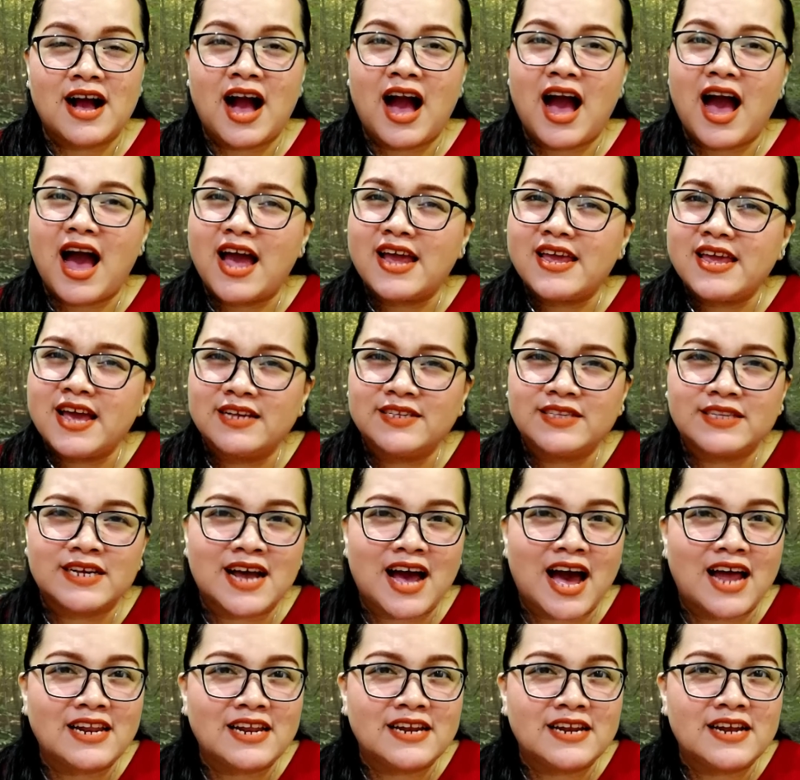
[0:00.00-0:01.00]
kaya
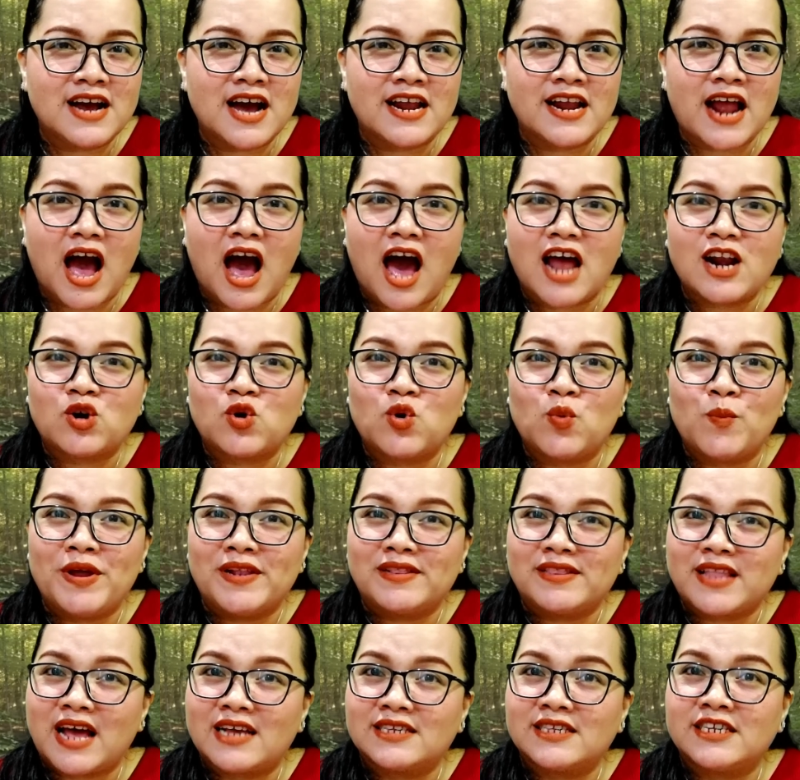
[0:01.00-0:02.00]
sekali dengan
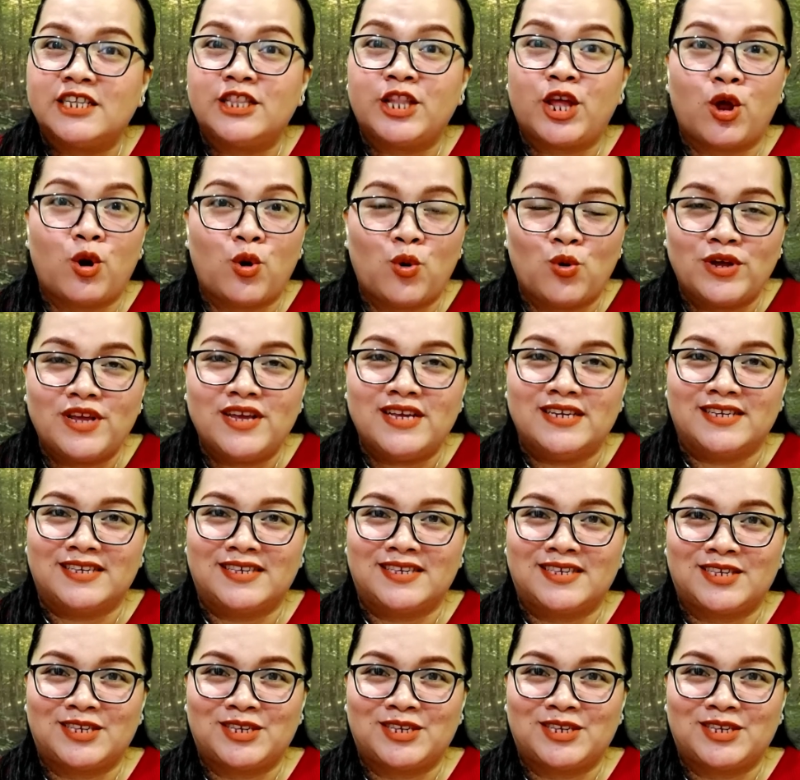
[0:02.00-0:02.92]
argumentasi teologis.